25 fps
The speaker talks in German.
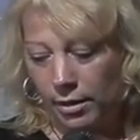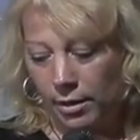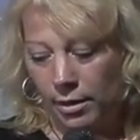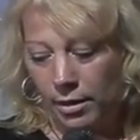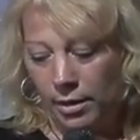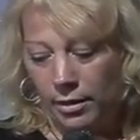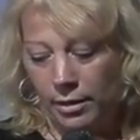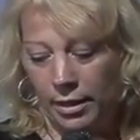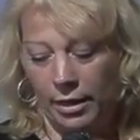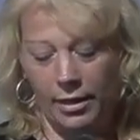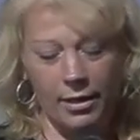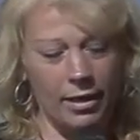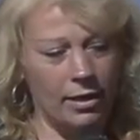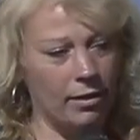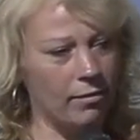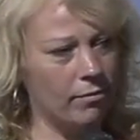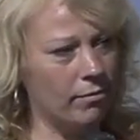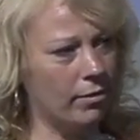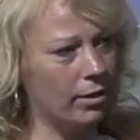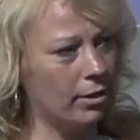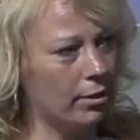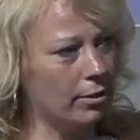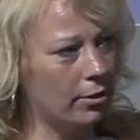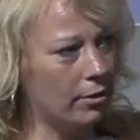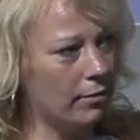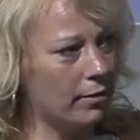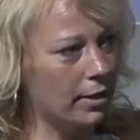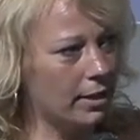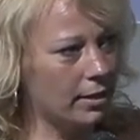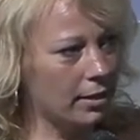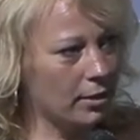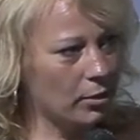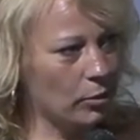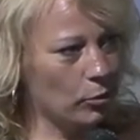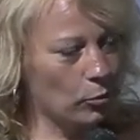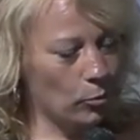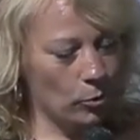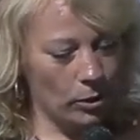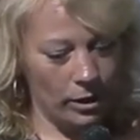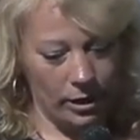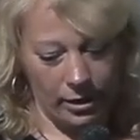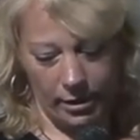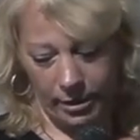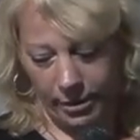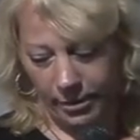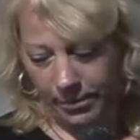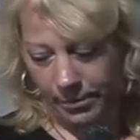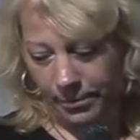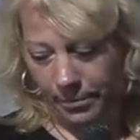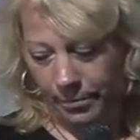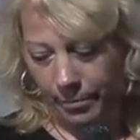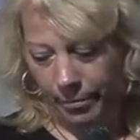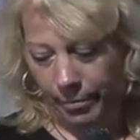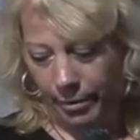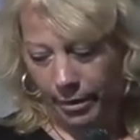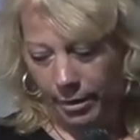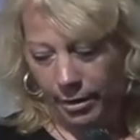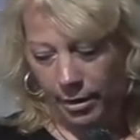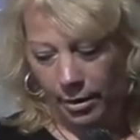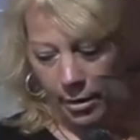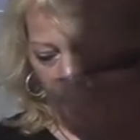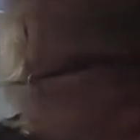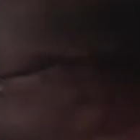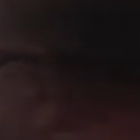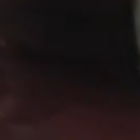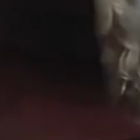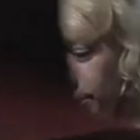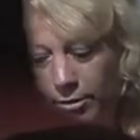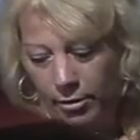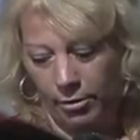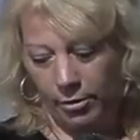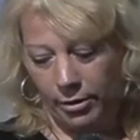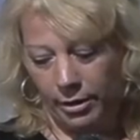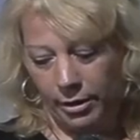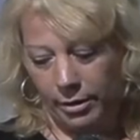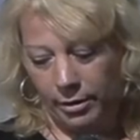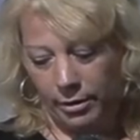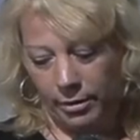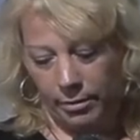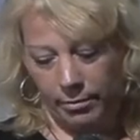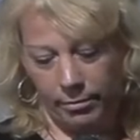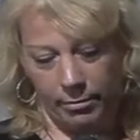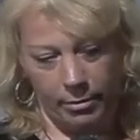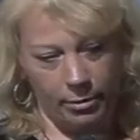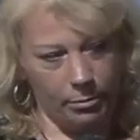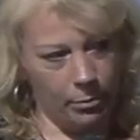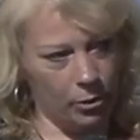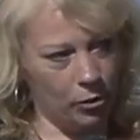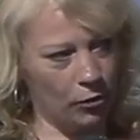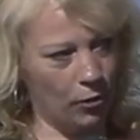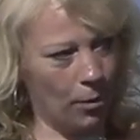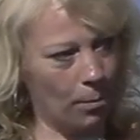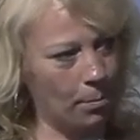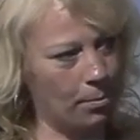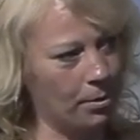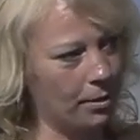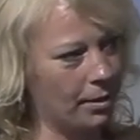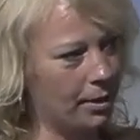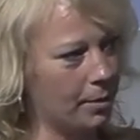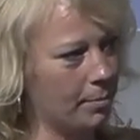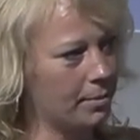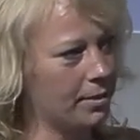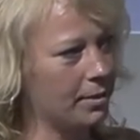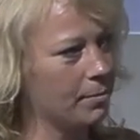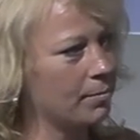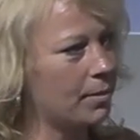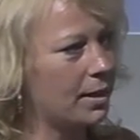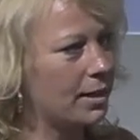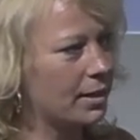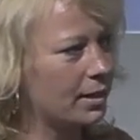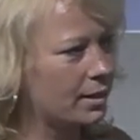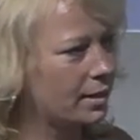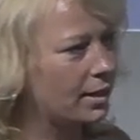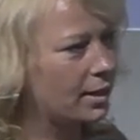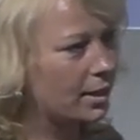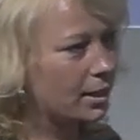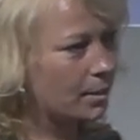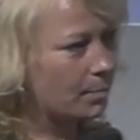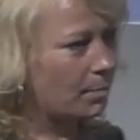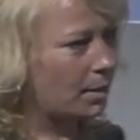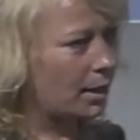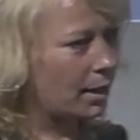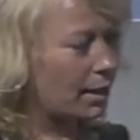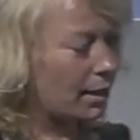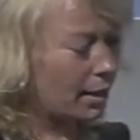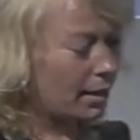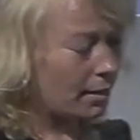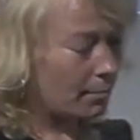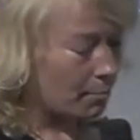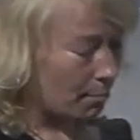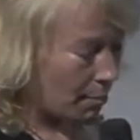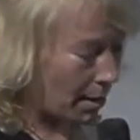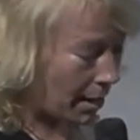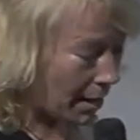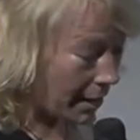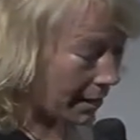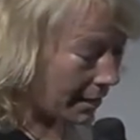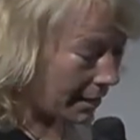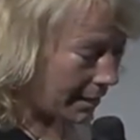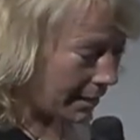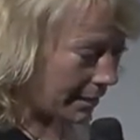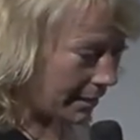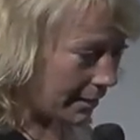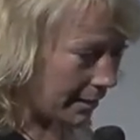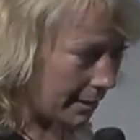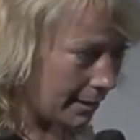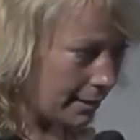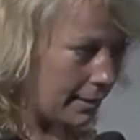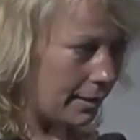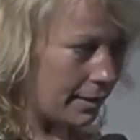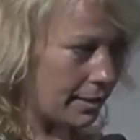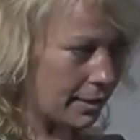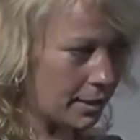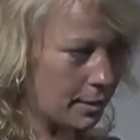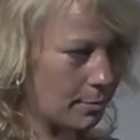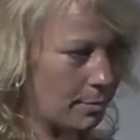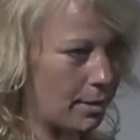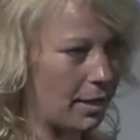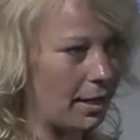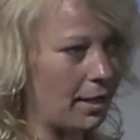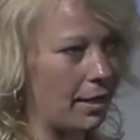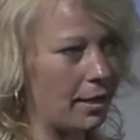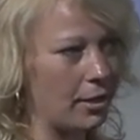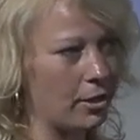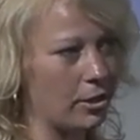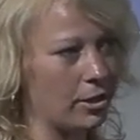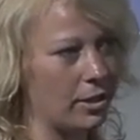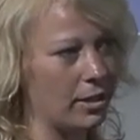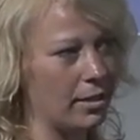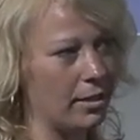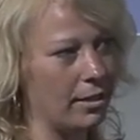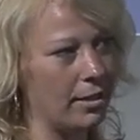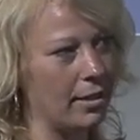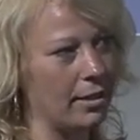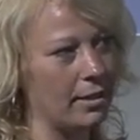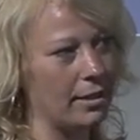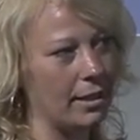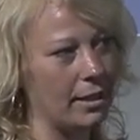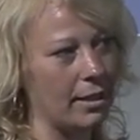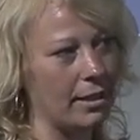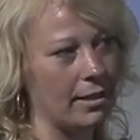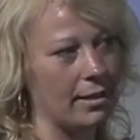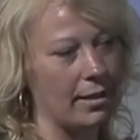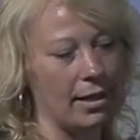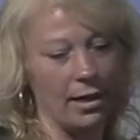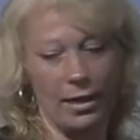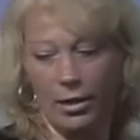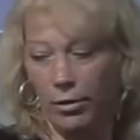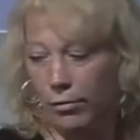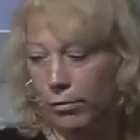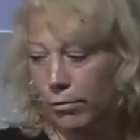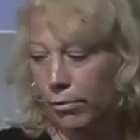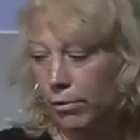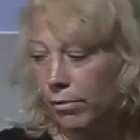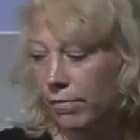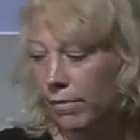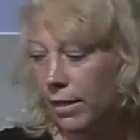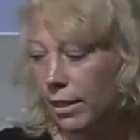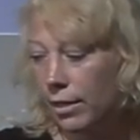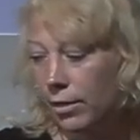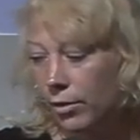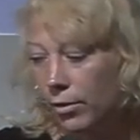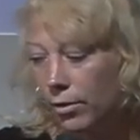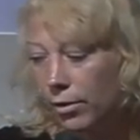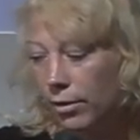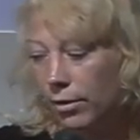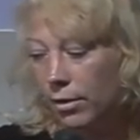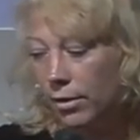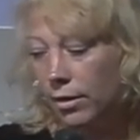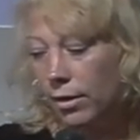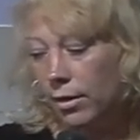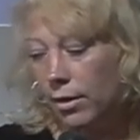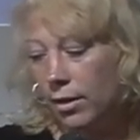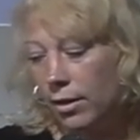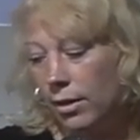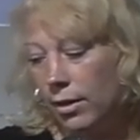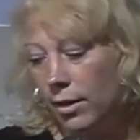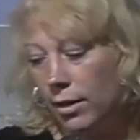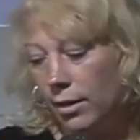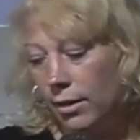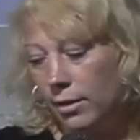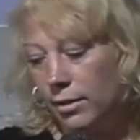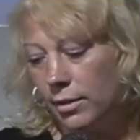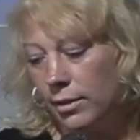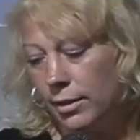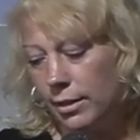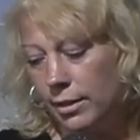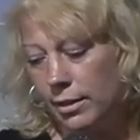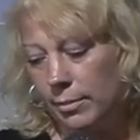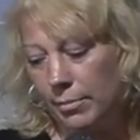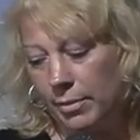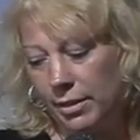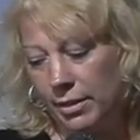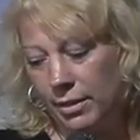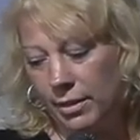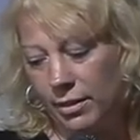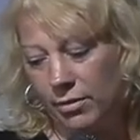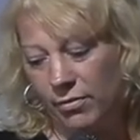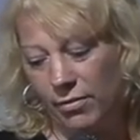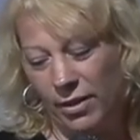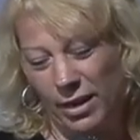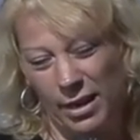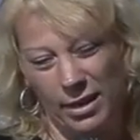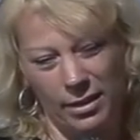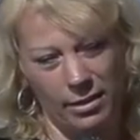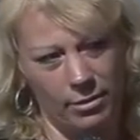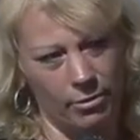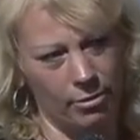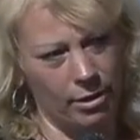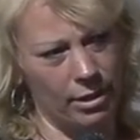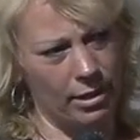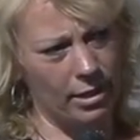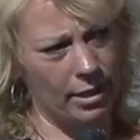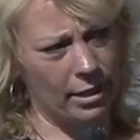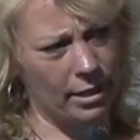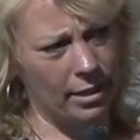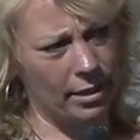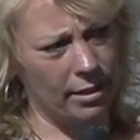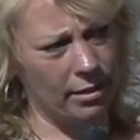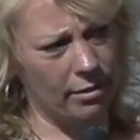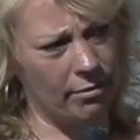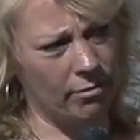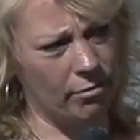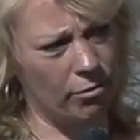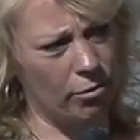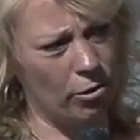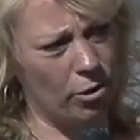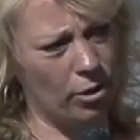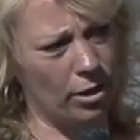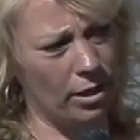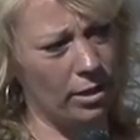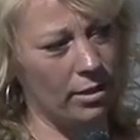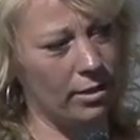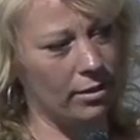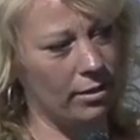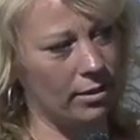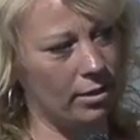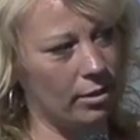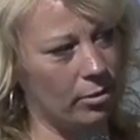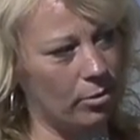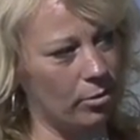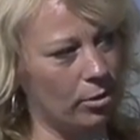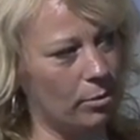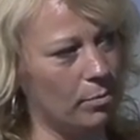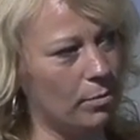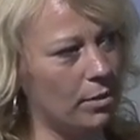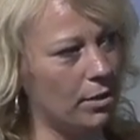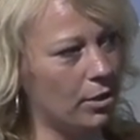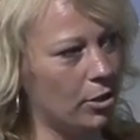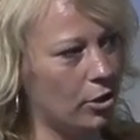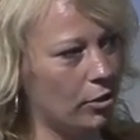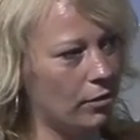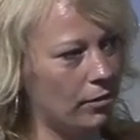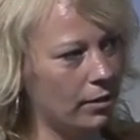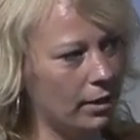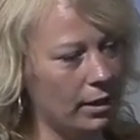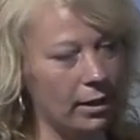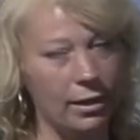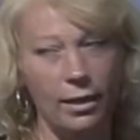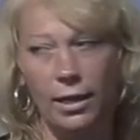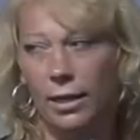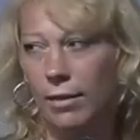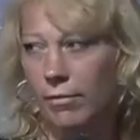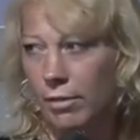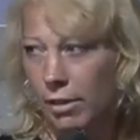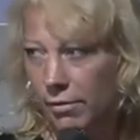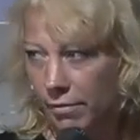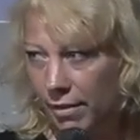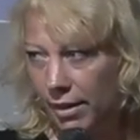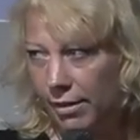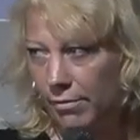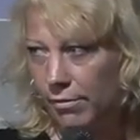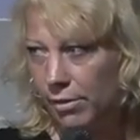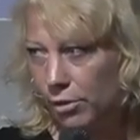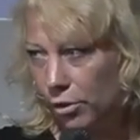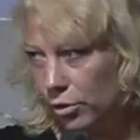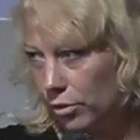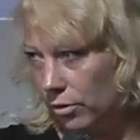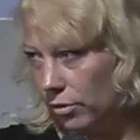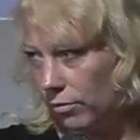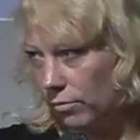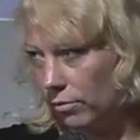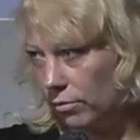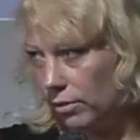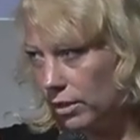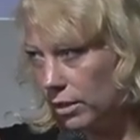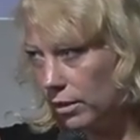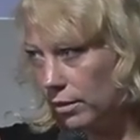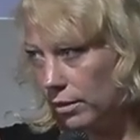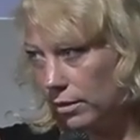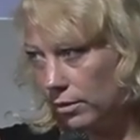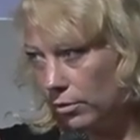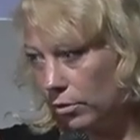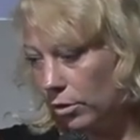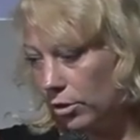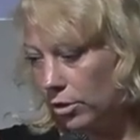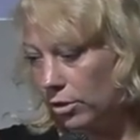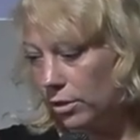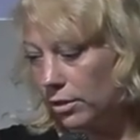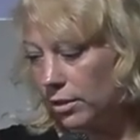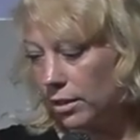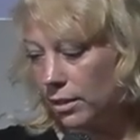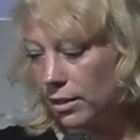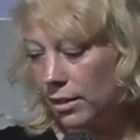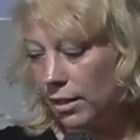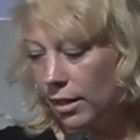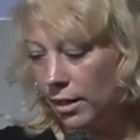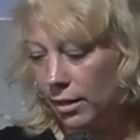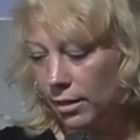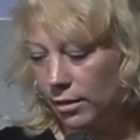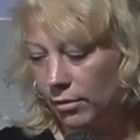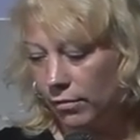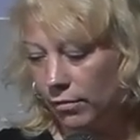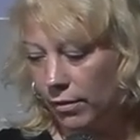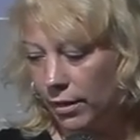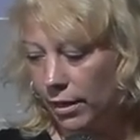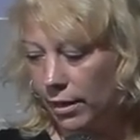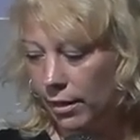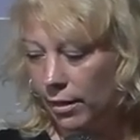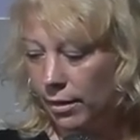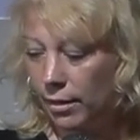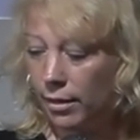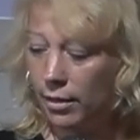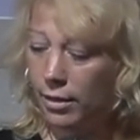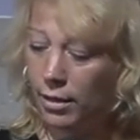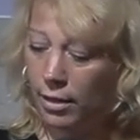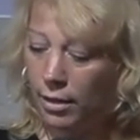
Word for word: Dann hatten wir irgendwas in Solingen und schwupp gibt es ein paar Sicherheitspakete, die jetzt parat stehen, die dann direkt eingeführt werden können dass jemand sich wehrt oder dagegen vorgeht, ist natürlich ein bisschen schwieriger, weil wer will schon die deutsche Sicherheit gefährden?